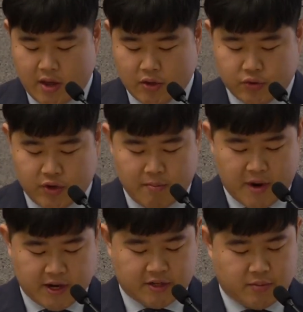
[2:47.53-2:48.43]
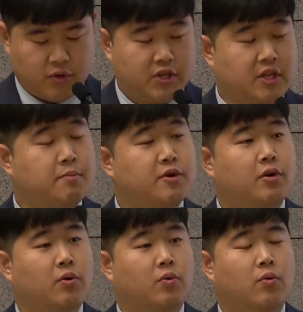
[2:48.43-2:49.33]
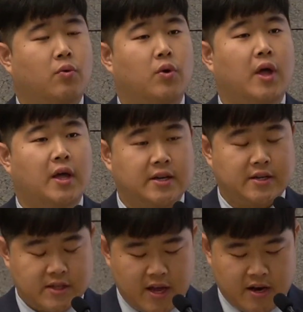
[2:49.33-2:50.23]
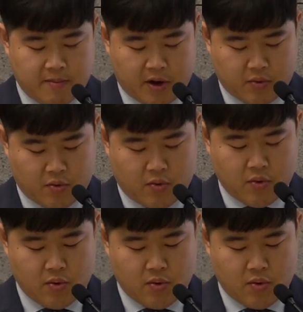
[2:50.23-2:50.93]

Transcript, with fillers: 주님 말씀으로 힘을 얻고 은혜를 받고